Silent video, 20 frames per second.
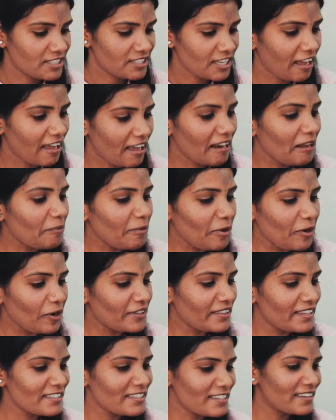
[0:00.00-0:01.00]
చాలా
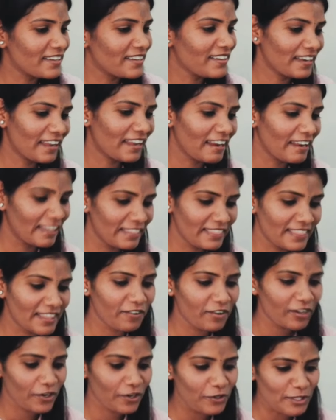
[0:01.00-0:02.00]
బాగుంది సార్ నేను
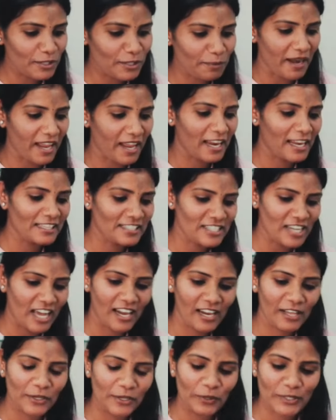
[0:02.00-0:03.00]
ఇంతవరకు స్ప్రేలు
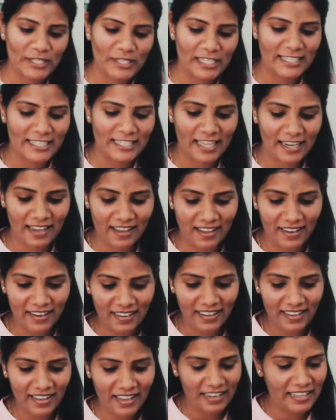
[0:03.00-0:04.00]
చాలా యూస్ చేశాను కానీ
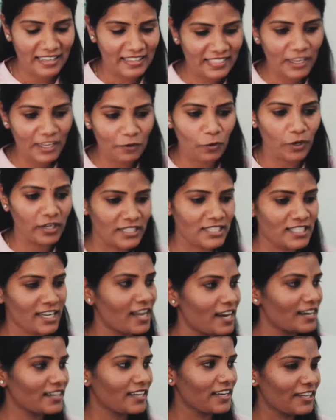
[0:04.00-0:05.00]
కానీ ఇంత
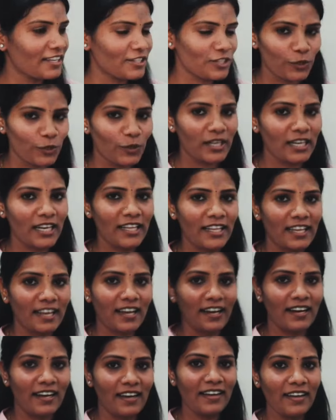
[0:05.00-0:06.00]
ఒరిజినాలిటీ నేను చూడలేదు
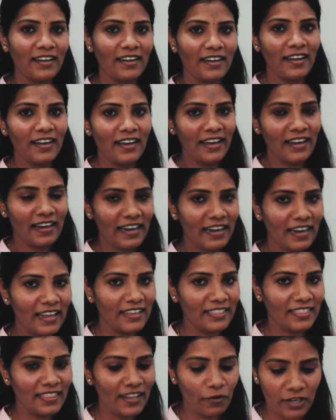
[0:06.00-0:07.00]
ఎక్కడ నేను
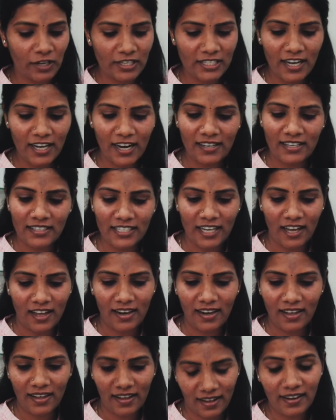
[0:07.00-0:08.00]
ఇంత ఒరిజినాలిటీ
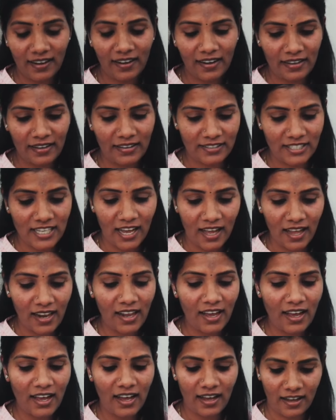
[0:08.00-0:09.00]
చాలా అంటే
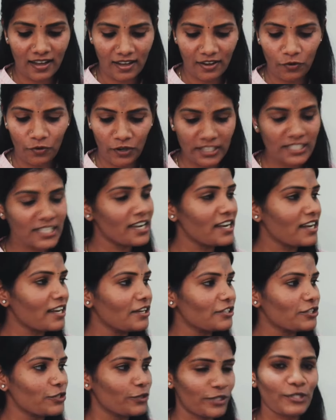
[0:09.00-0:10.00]
చాలా ఒరిజినల్ గా
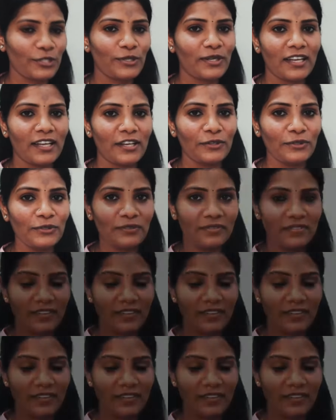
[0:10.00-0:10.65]
చూస్తున్నాను